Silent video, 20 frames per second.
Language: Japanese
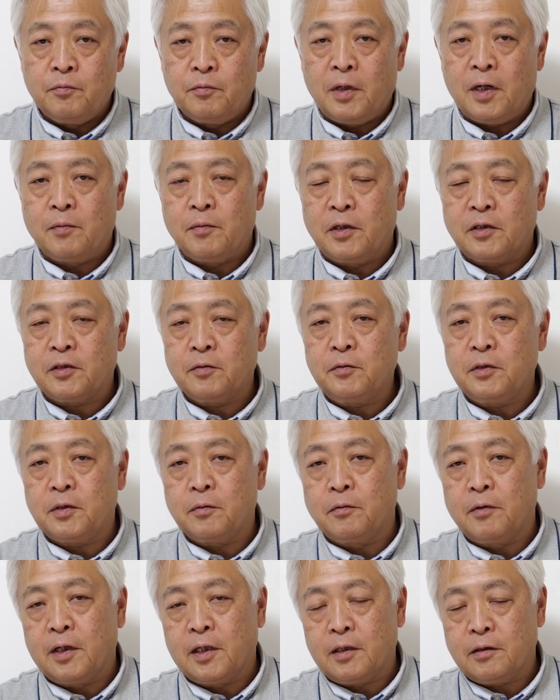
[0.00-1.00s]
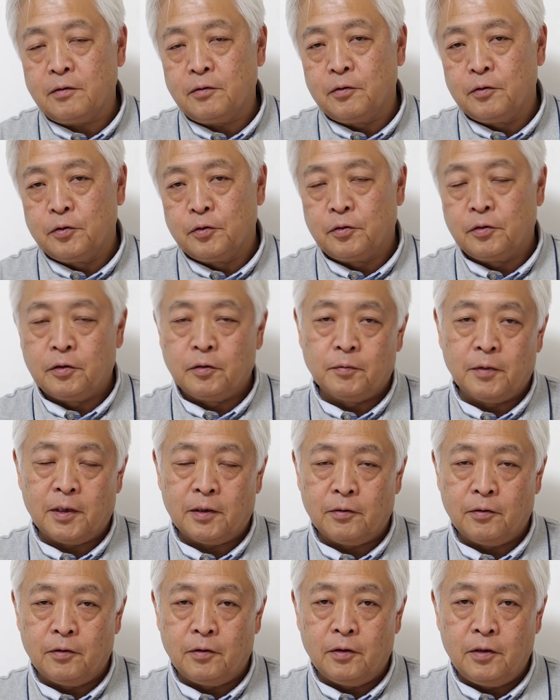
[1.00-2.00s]
街見てもわかるように
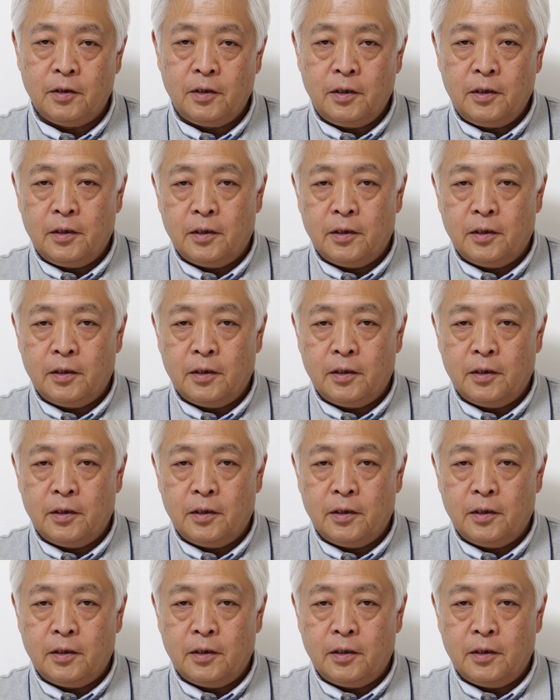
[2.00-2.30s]
車の、